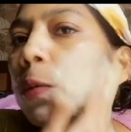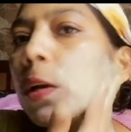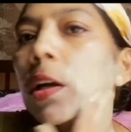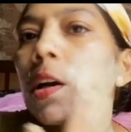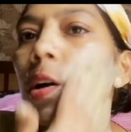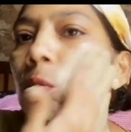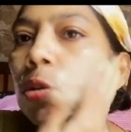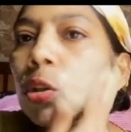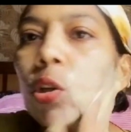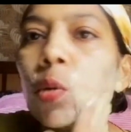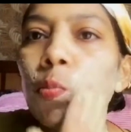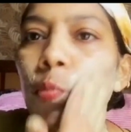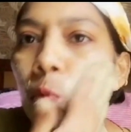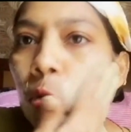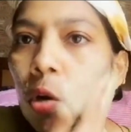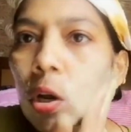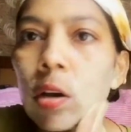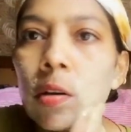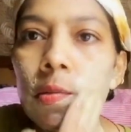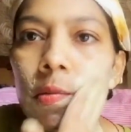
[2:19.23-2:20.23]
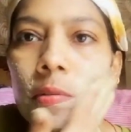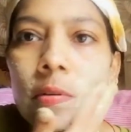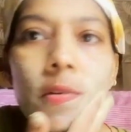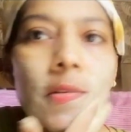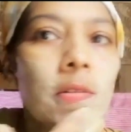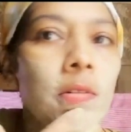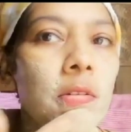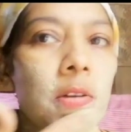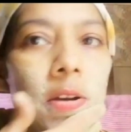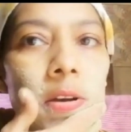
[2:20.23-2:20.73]
पे लगाऊंगी तो पूरा
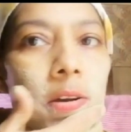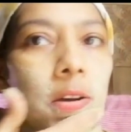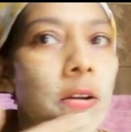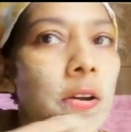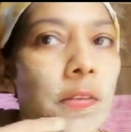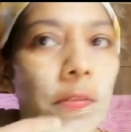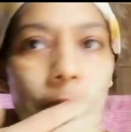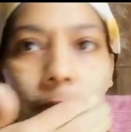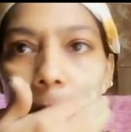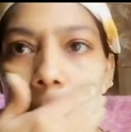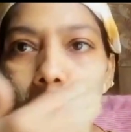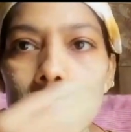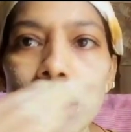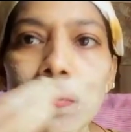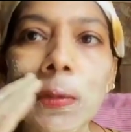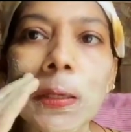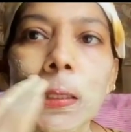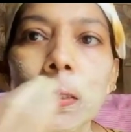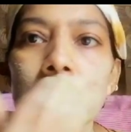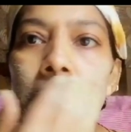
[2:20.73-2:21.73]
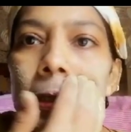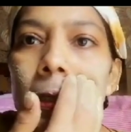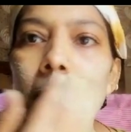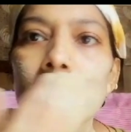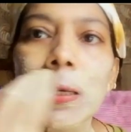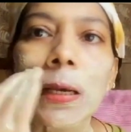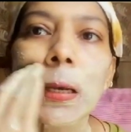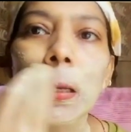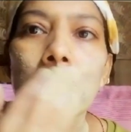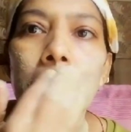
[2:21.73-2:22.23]
फेस मेरा छिल
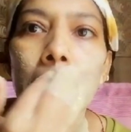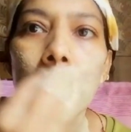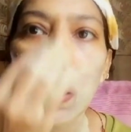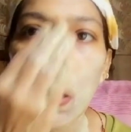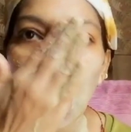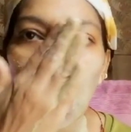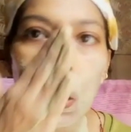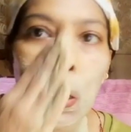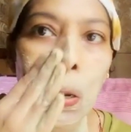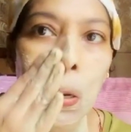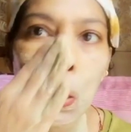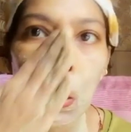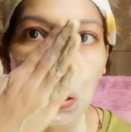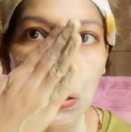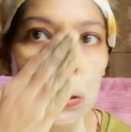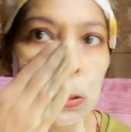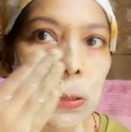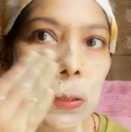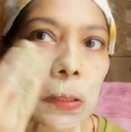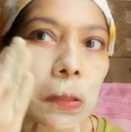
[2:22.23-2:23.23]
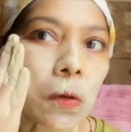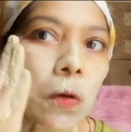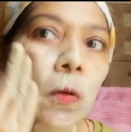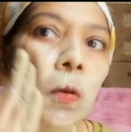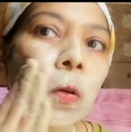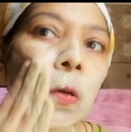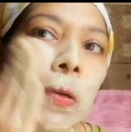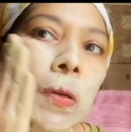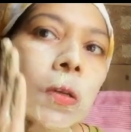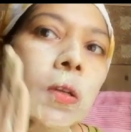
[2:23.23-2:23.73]
जाएगा गाइस देखो
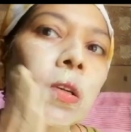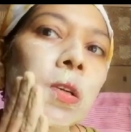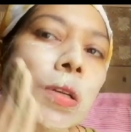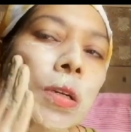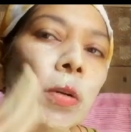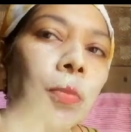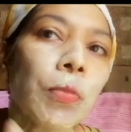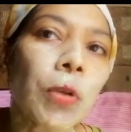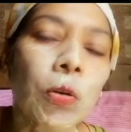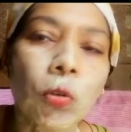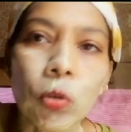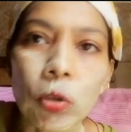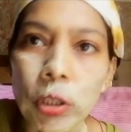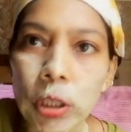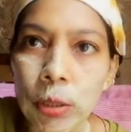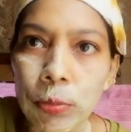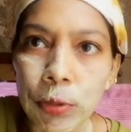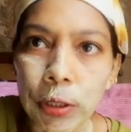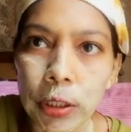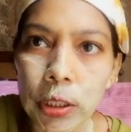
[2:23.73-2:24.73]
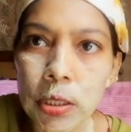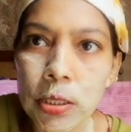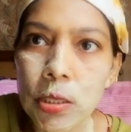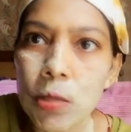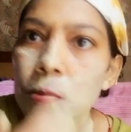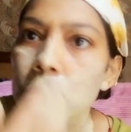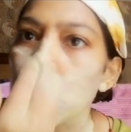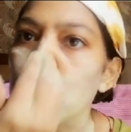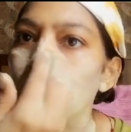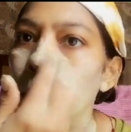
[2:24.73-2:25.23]
मेरे को तो ये मिट्टी
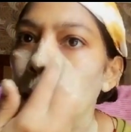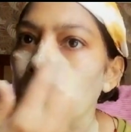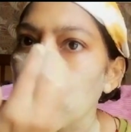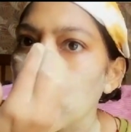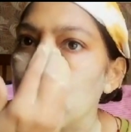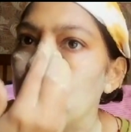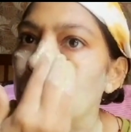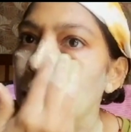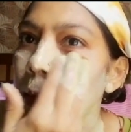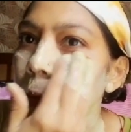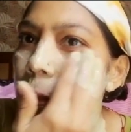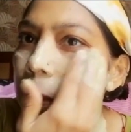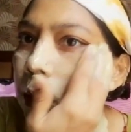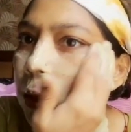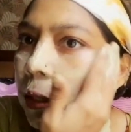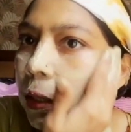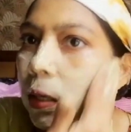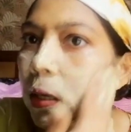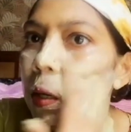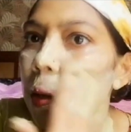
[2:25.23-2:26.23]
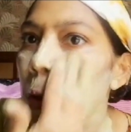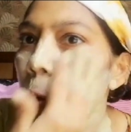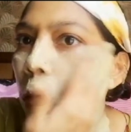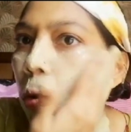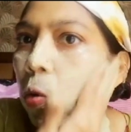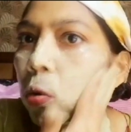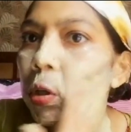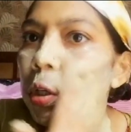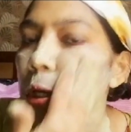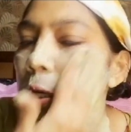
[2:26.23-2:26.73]
सबसे प्यारी लगती है
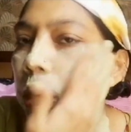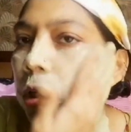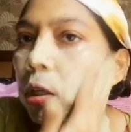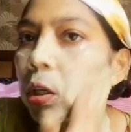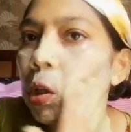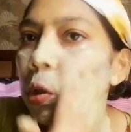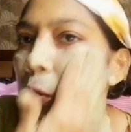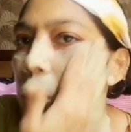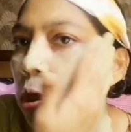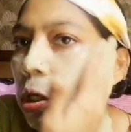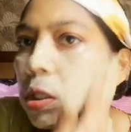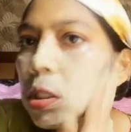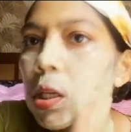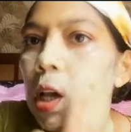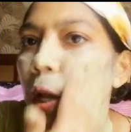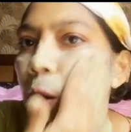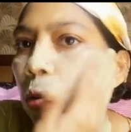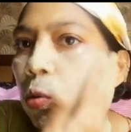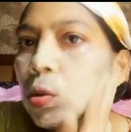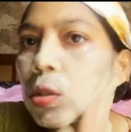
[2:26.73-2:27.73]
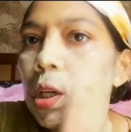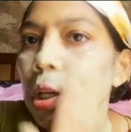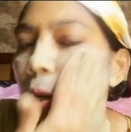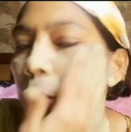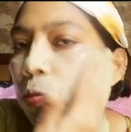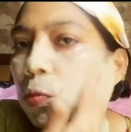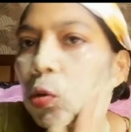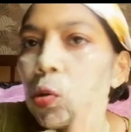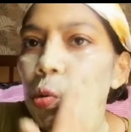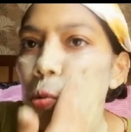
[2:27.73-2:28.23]
और ये कितने सालों से
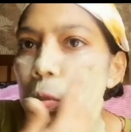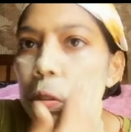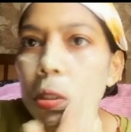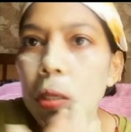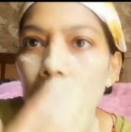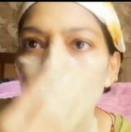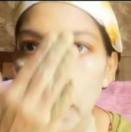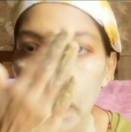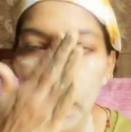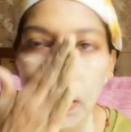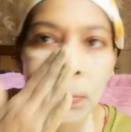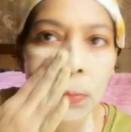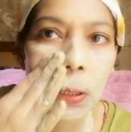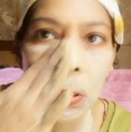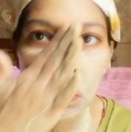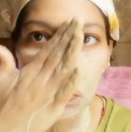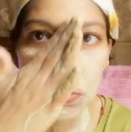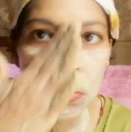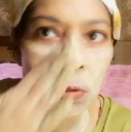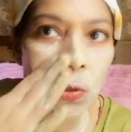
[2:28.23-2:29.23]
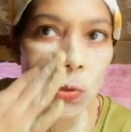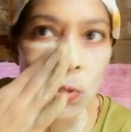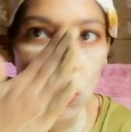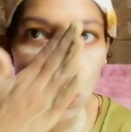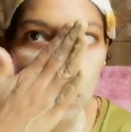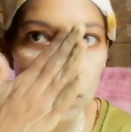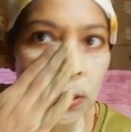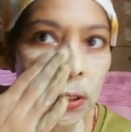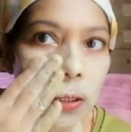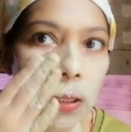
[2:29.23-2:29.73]
हम यूज़ कर रहे हैं हमने कभी
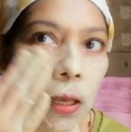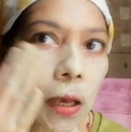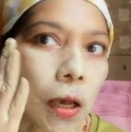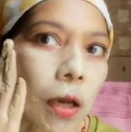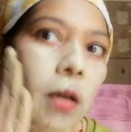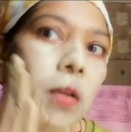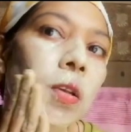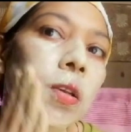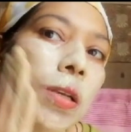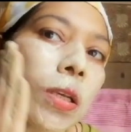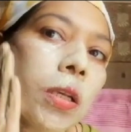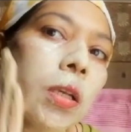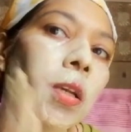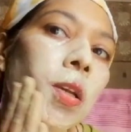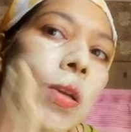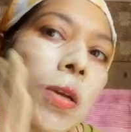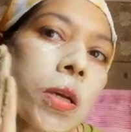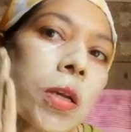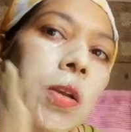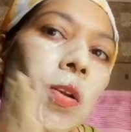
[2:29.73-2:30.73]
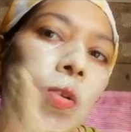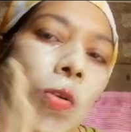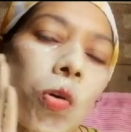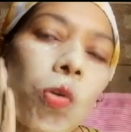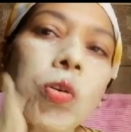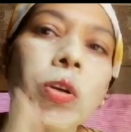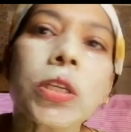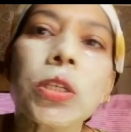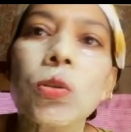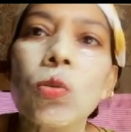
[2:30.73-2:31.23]
सोचा भी नहीं था कि
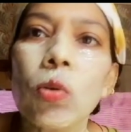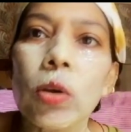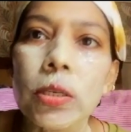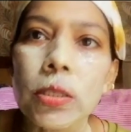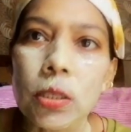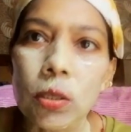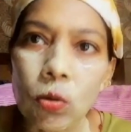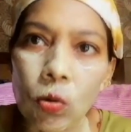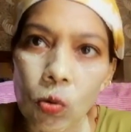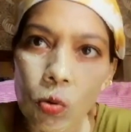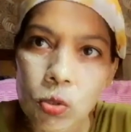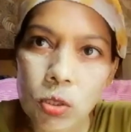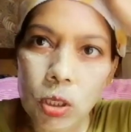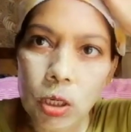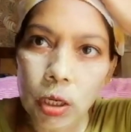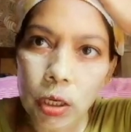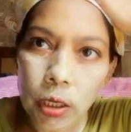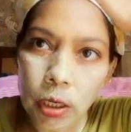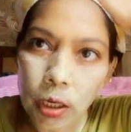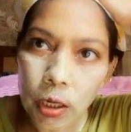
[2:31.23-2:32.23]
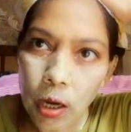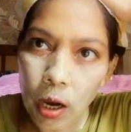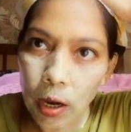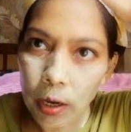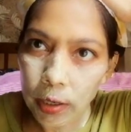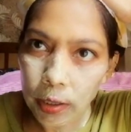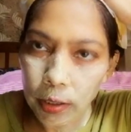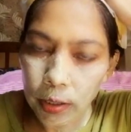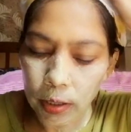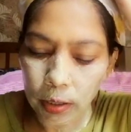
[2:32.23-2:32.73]
लोग इसको ऐसे रोस्ट करके
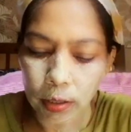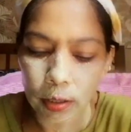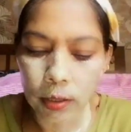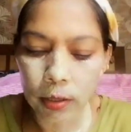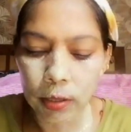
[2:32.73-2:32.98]
खाएंगे